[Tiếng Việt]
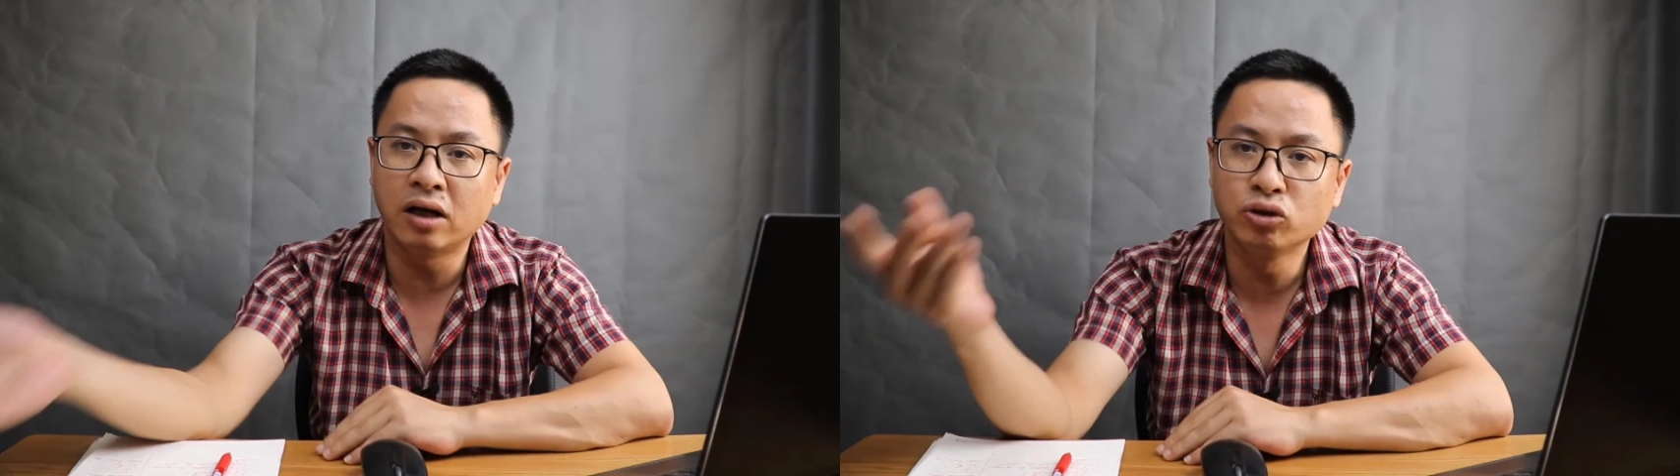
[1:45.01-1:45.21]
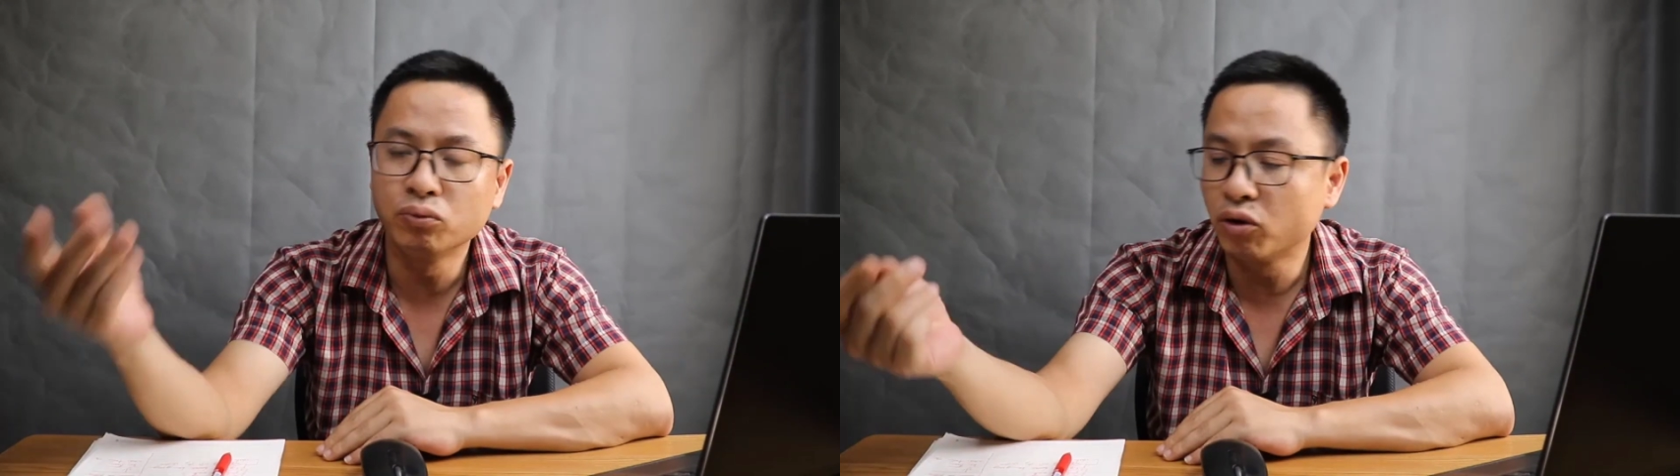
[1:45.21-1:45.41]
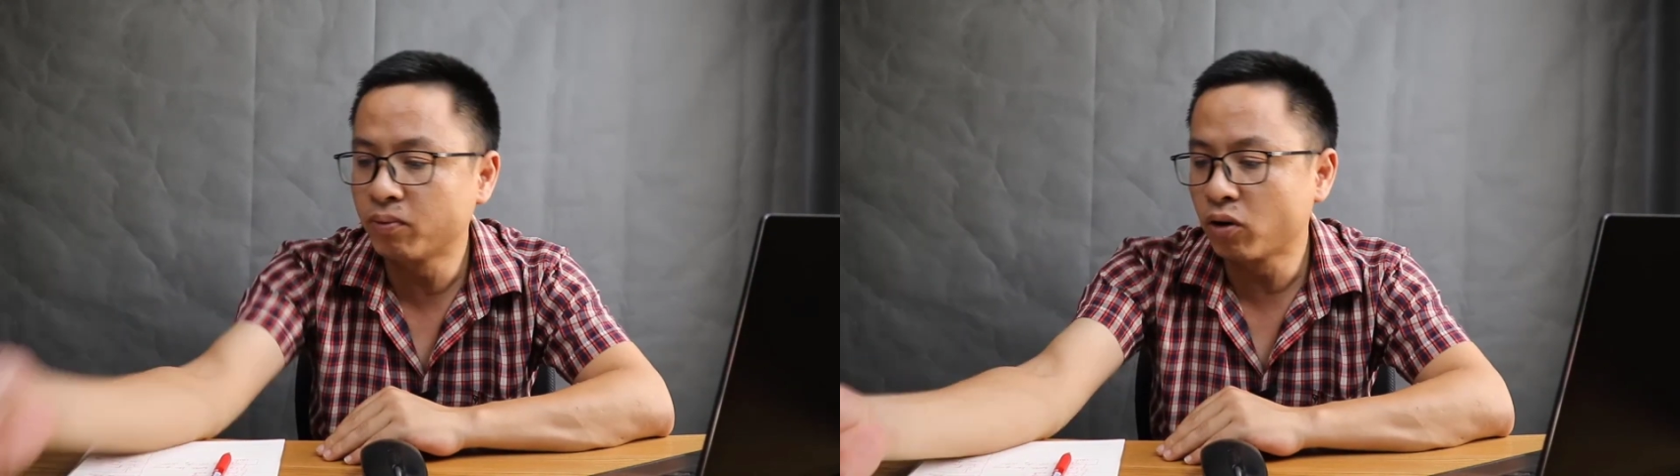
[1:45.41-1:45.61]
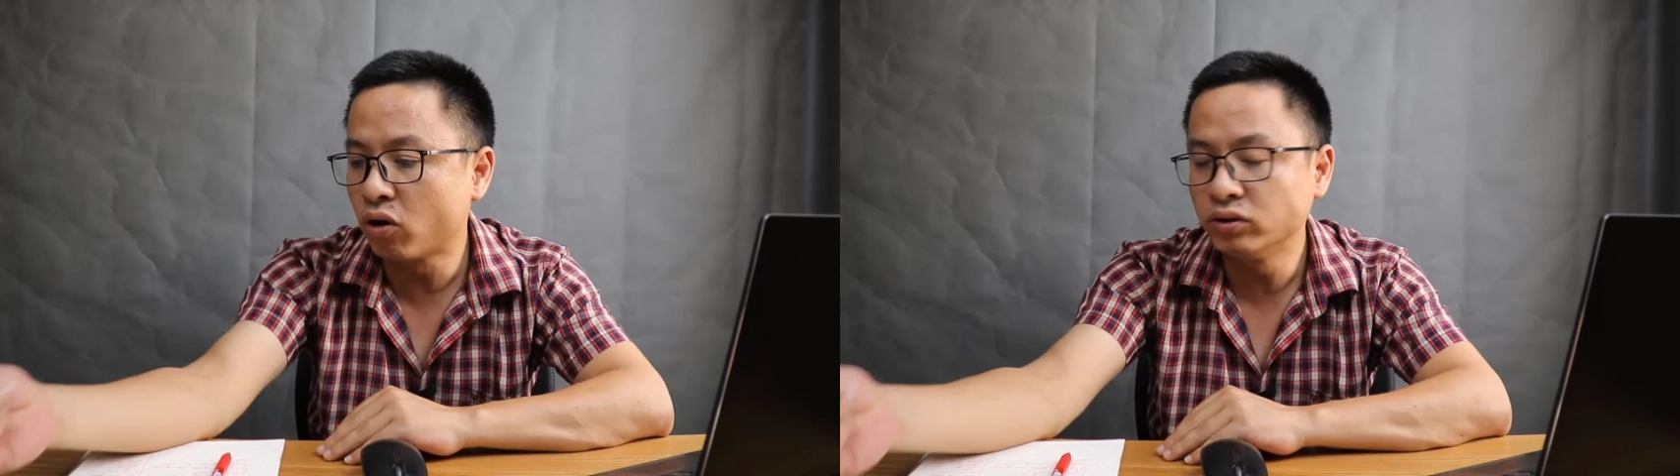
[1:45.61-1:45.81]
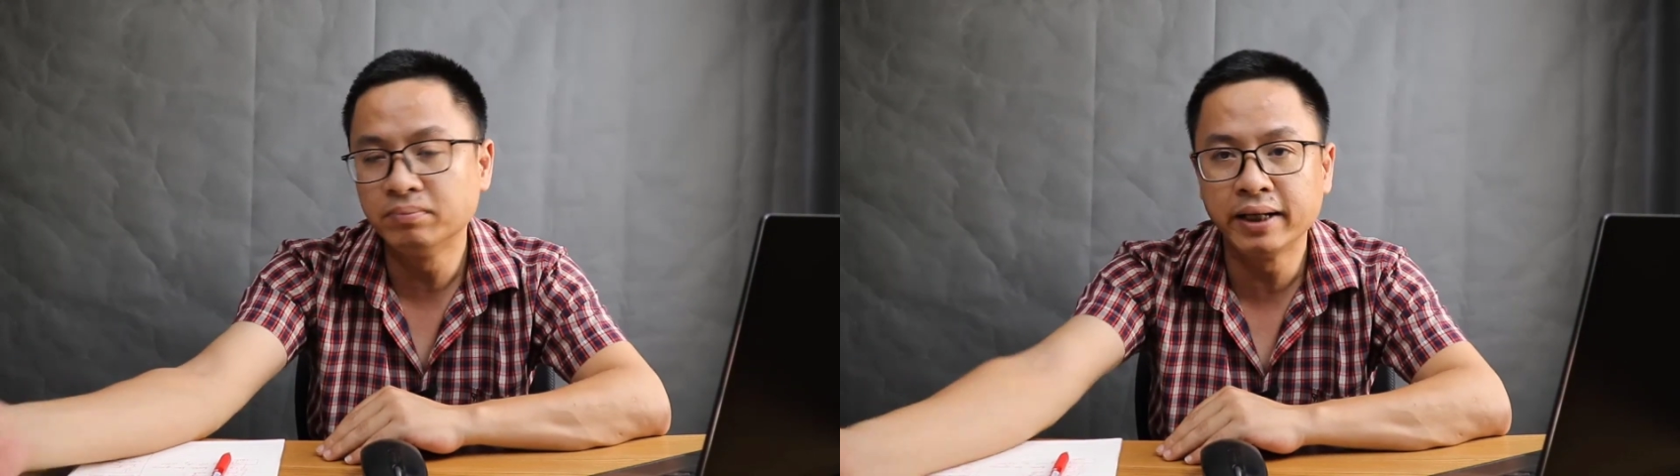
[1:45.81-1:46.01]
dùng
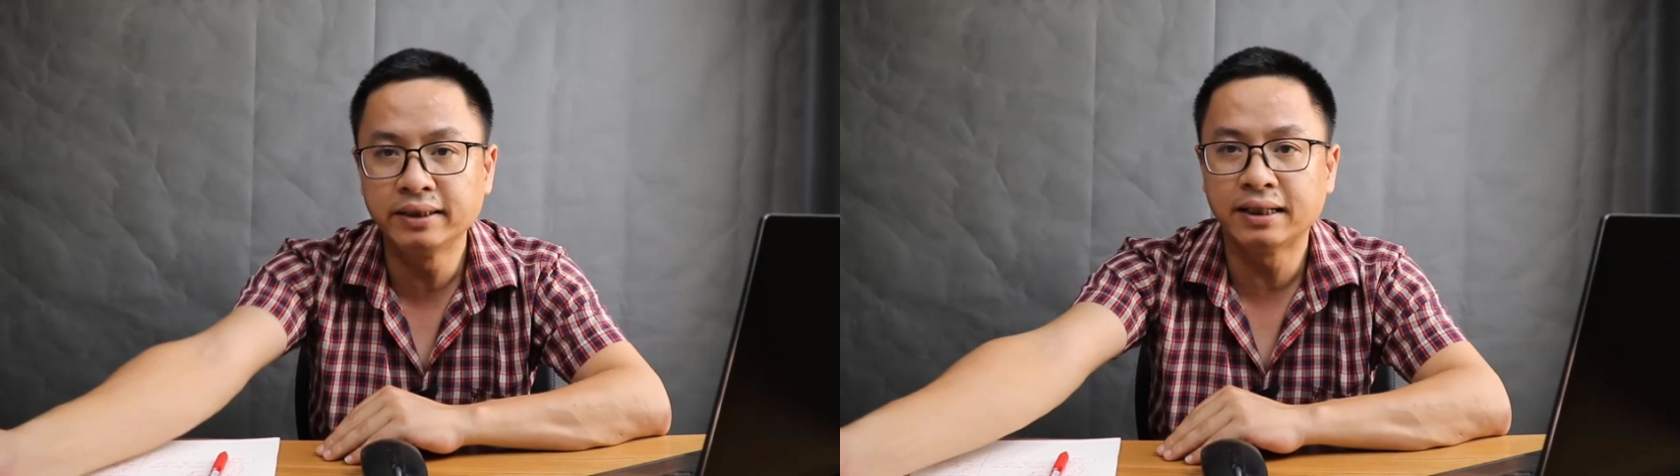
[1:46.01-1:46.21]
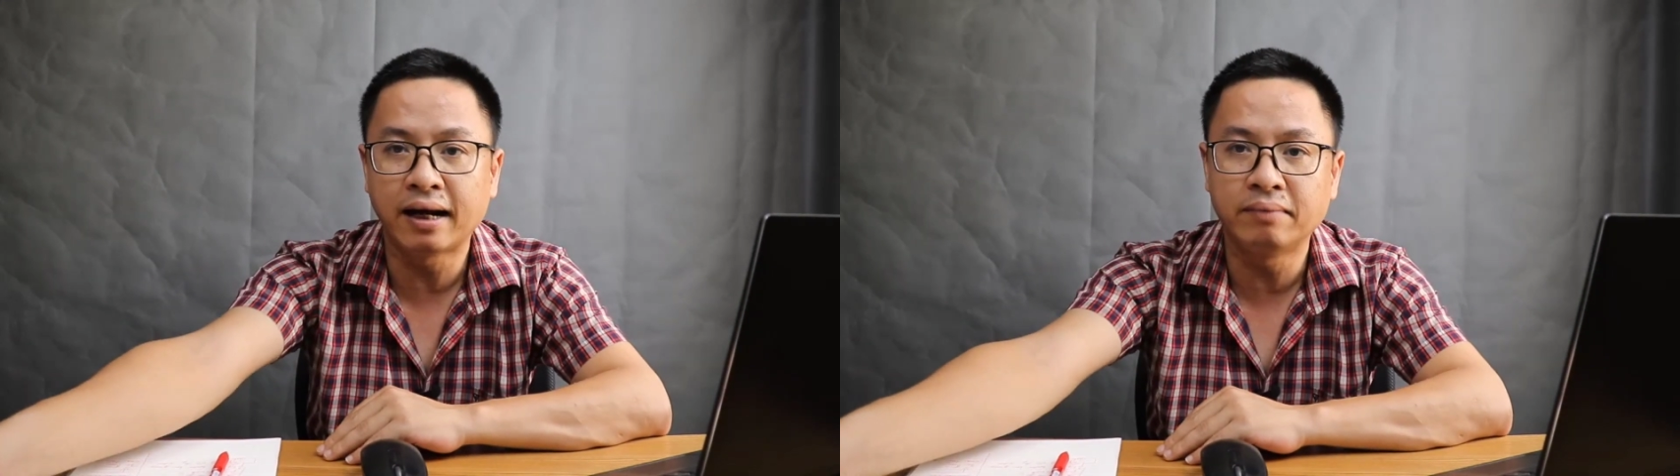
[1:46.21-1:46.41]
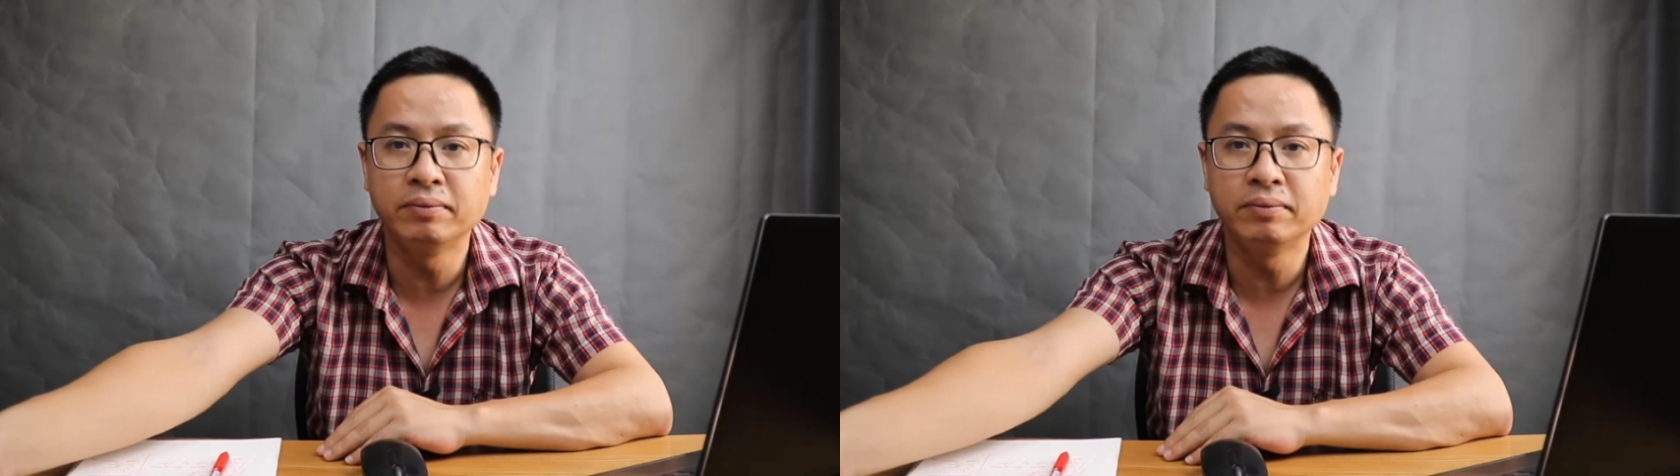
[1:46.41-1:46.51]
GoPro như mình chẳng hạn